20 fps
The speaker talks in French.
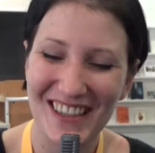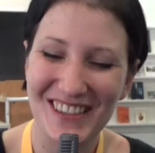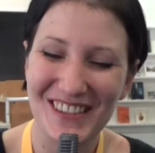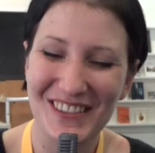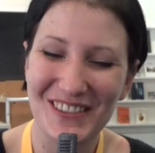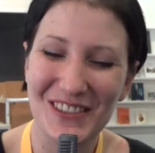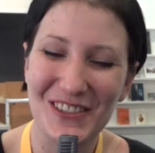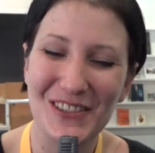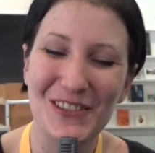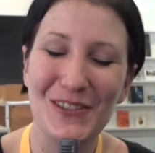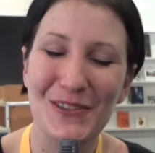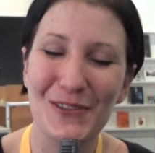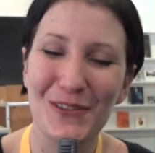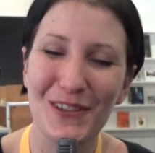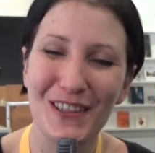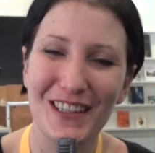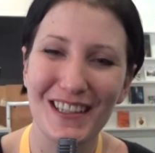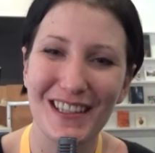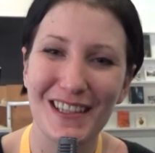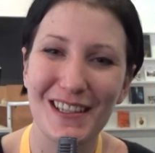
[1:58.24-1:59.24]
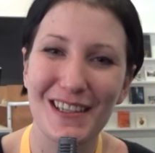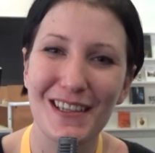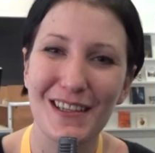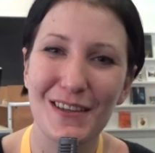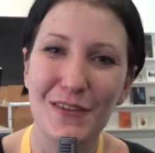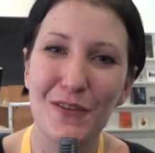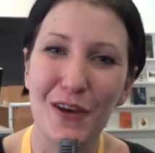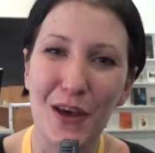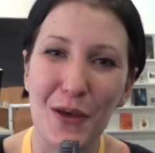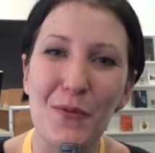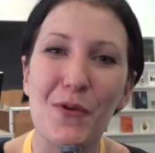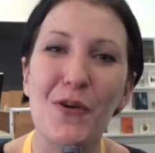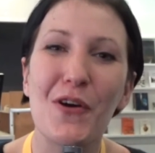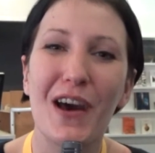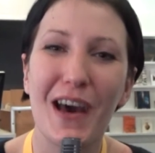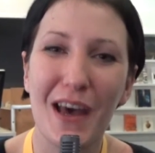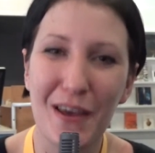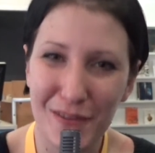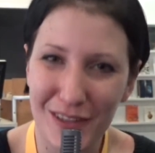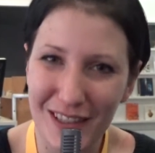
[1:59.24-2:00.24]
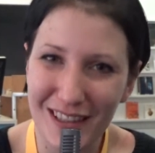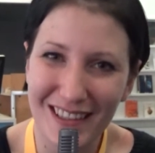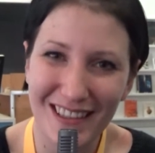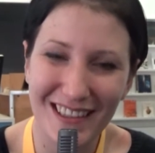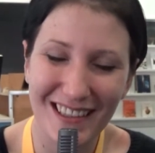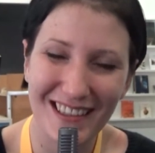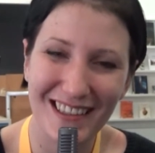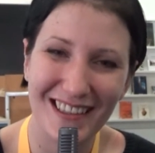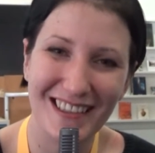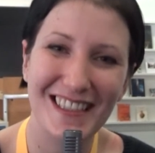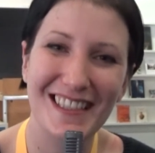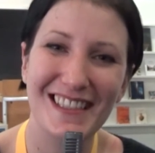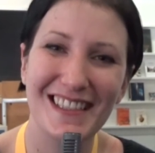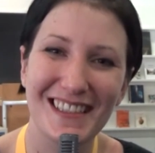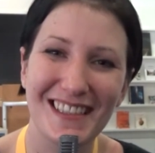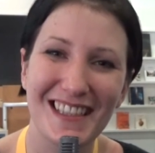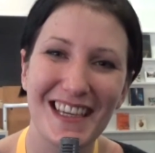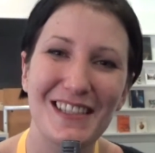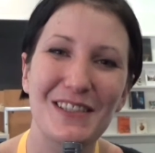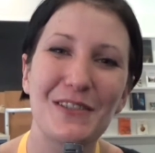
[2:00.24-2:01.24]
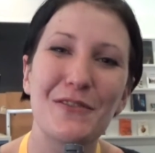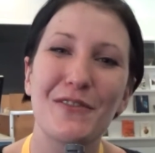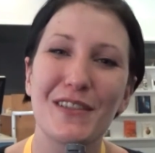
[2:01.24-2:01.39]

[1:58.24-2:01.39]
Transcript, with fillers: Euh, donc je suis vraiment ravie euh, d'assister à ce